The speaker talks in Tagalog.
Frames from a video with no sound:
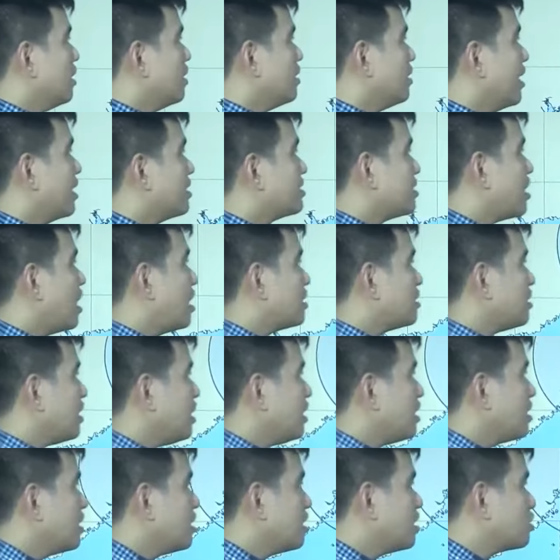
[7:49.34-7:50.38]
na
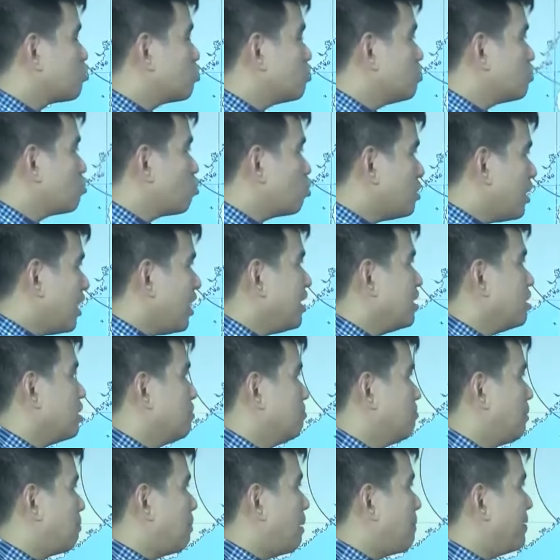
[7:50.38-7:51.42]
starting uh, today,
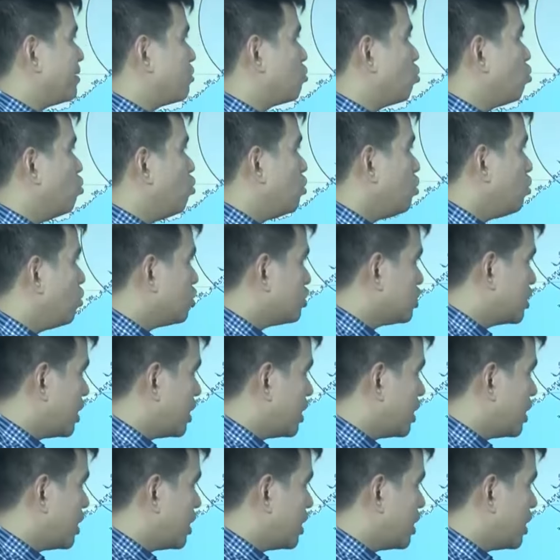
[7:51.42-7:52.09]
magpapatuloy yung